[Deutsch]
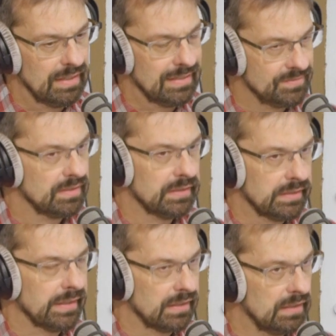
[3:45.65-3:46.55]

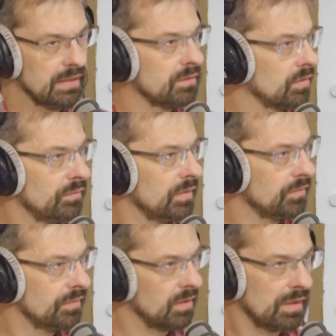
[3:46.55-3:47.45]
letztendlich erklären können wir
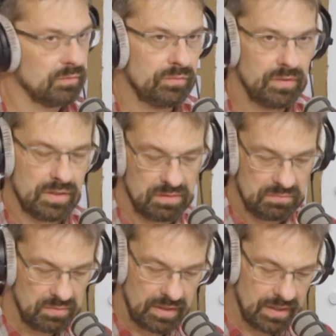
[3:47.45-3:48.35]
das nicht. Also wir
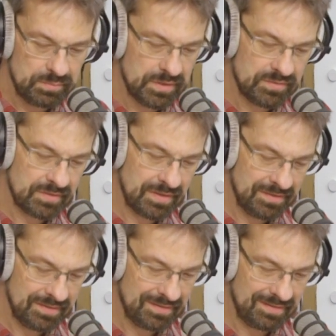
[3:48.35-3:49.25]
haben jetzt
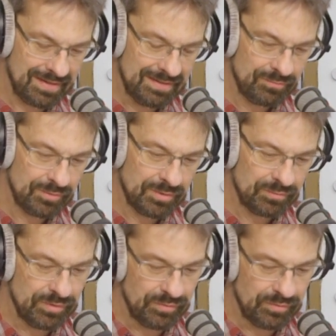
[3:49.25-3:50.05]
keine mhm. Antwort mhm. auf